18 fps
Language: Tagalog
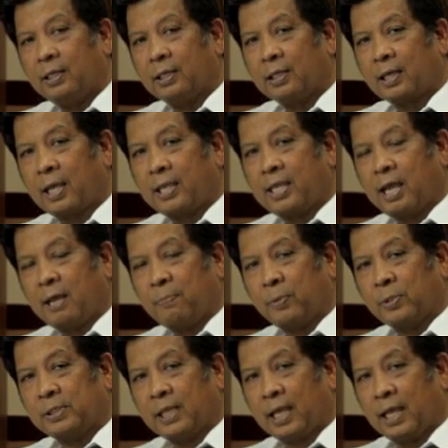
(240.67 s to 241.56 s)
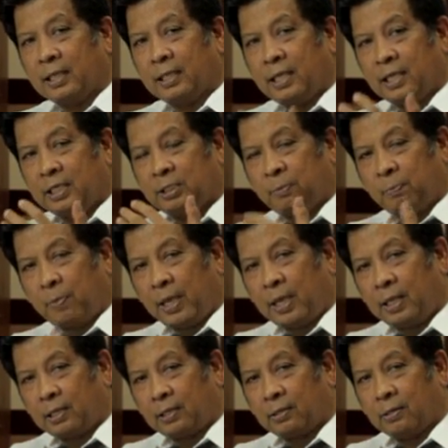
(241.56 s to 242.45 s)
Kanya po sa ating
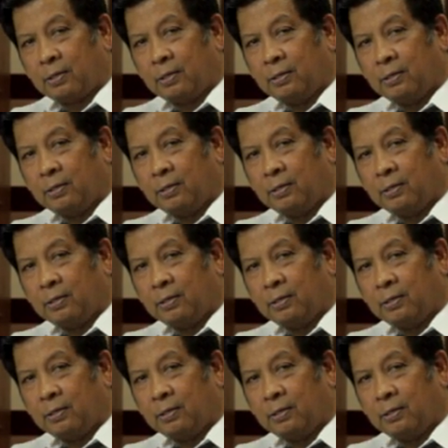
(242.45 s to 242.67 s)
espiritu,